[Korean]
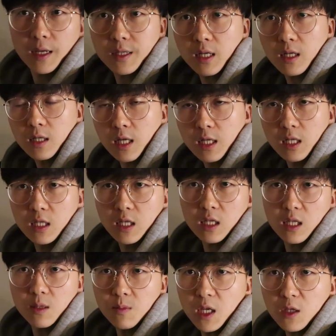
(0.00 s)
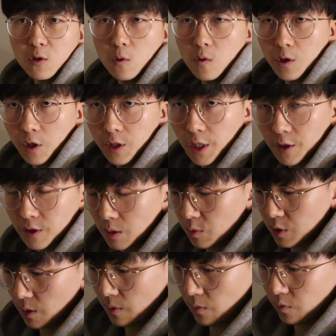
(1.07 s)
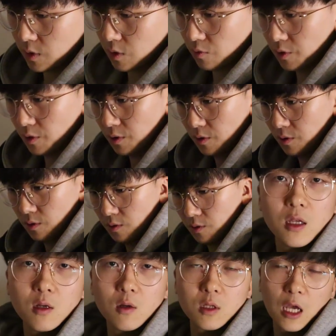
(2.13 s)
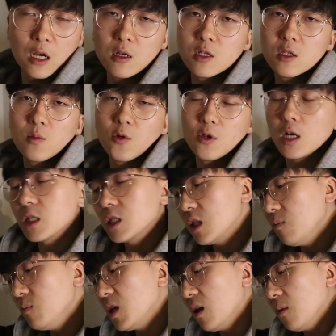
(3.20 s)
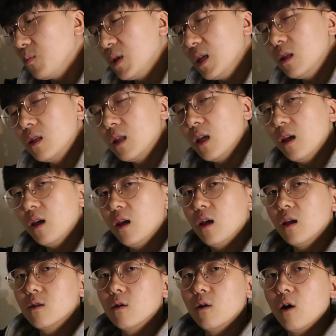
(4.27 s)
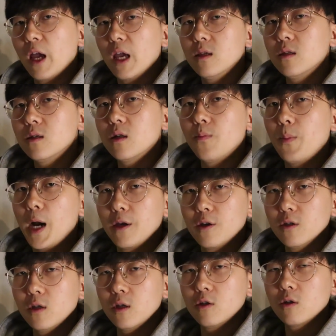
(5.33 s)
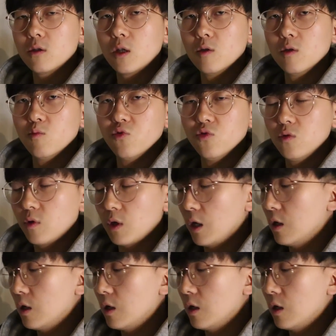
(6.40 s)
아싸리 그냥 진짜 침대 쪽을 겨냥해서 한번 잡아보자고요 아니 이거 댓글에서 보니까 침대 밑에서 S급 발견하셨다는 분도